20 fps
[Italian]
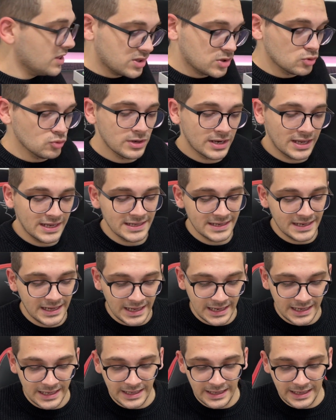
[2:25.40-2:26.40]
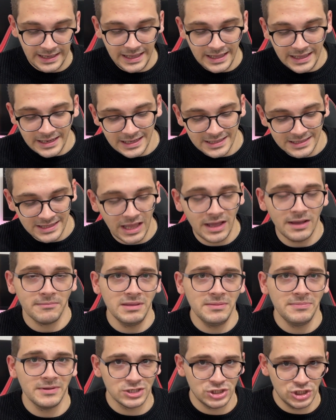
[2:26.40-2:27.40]
sul canale, che in realtà
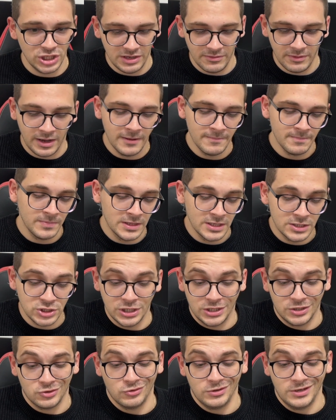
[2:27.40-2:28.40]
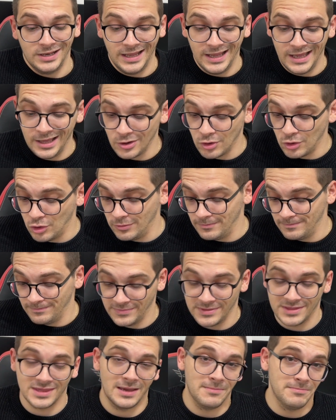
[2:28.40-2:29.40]
mi piaceva. Certo, nero
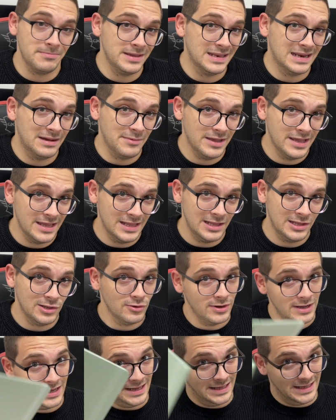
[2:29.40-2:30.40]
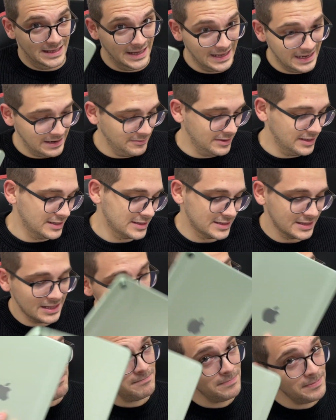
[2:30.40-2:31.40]
s'abbina meglio, eh,
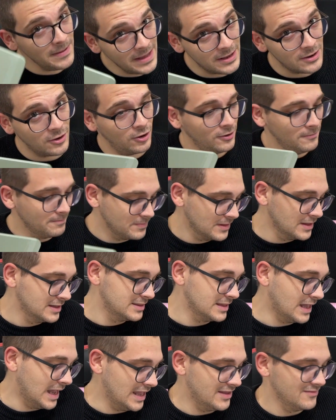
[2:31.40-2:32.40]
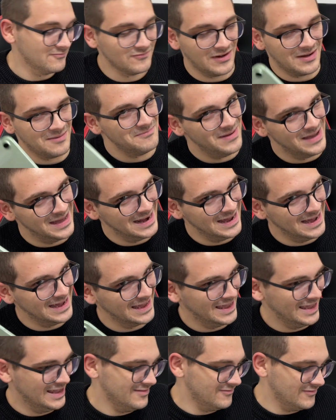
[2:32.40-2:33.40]
chiaramente, però dai, va bene
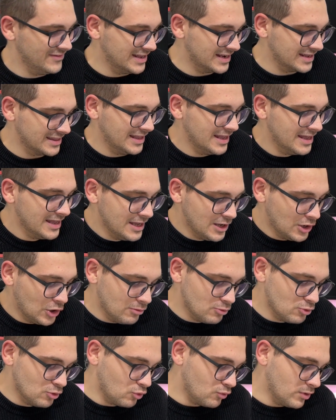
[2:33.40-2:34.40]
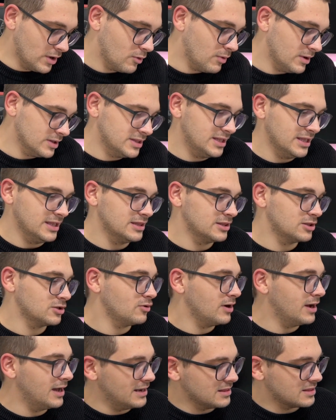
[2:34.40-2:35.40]
anche il verde. Comunque, qua
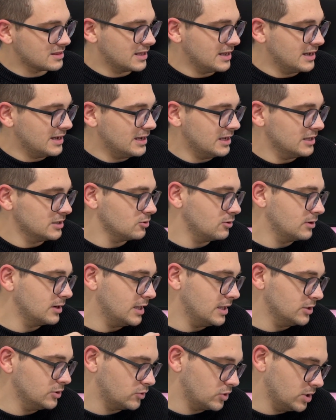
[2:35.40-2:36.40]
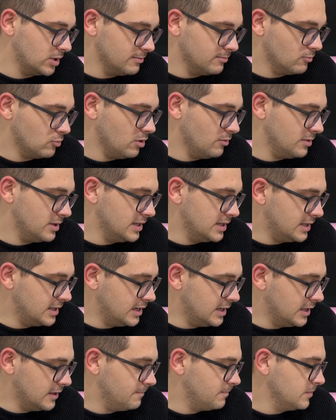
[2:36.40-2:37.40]
dentro alla scatola dovremmo
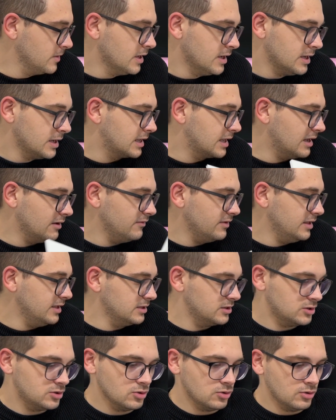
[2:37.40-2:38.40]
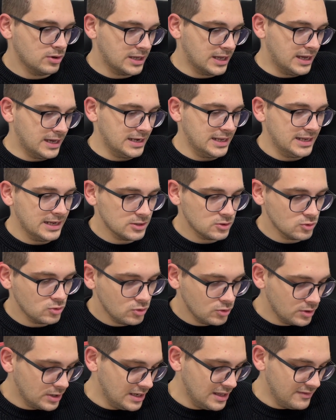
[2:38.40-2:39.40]
avere cavetto,
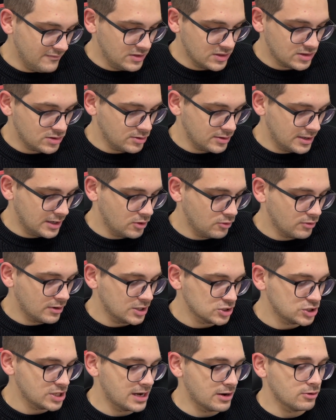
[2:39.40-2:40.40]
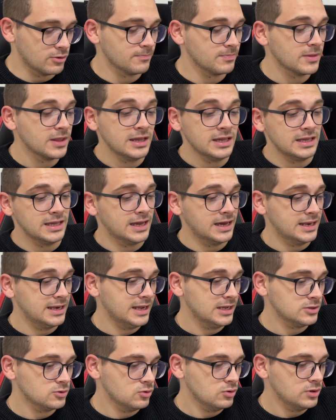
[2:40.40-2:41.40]
caricatore, visto che ancora c'erano i
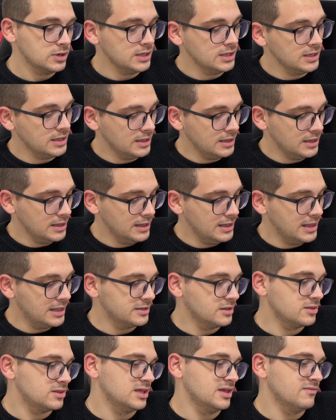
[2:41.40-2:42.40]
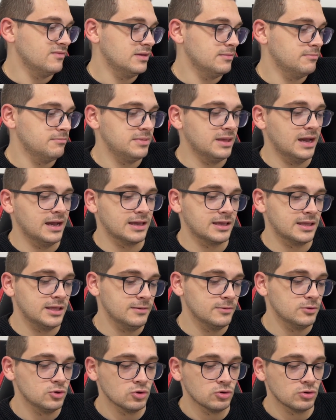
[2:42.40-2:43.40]
caricatori e gli adesivi
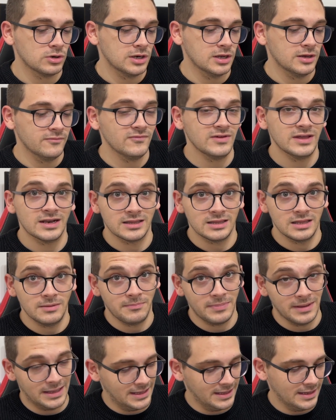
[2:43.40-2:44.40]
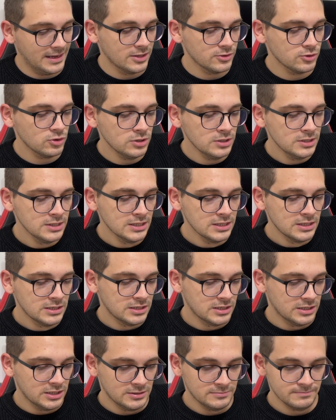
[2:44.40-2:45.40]
bianchi, non verdi, peccato.
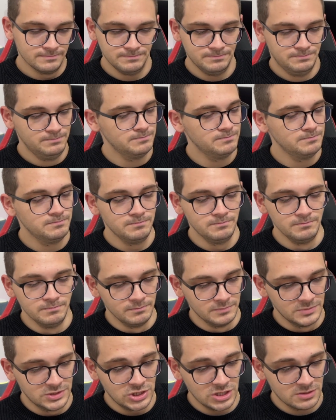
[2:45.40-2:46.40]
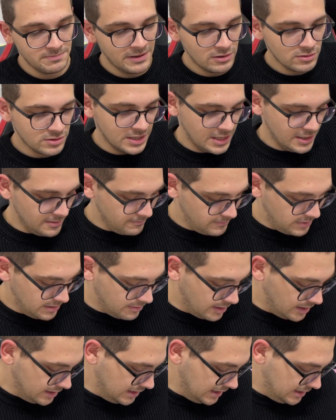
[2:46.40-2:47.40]
Uh, ci spero sempre,
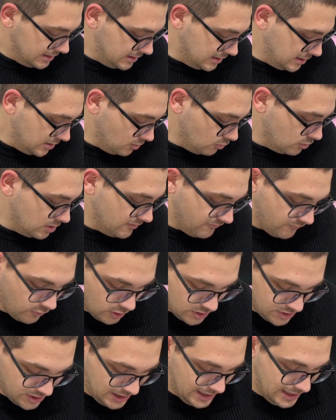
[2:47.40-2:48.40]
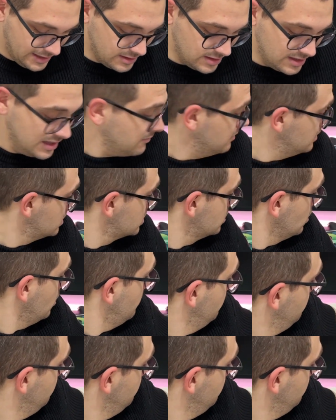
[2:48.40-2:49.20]
ma niente, ogni volta gli adesivi sono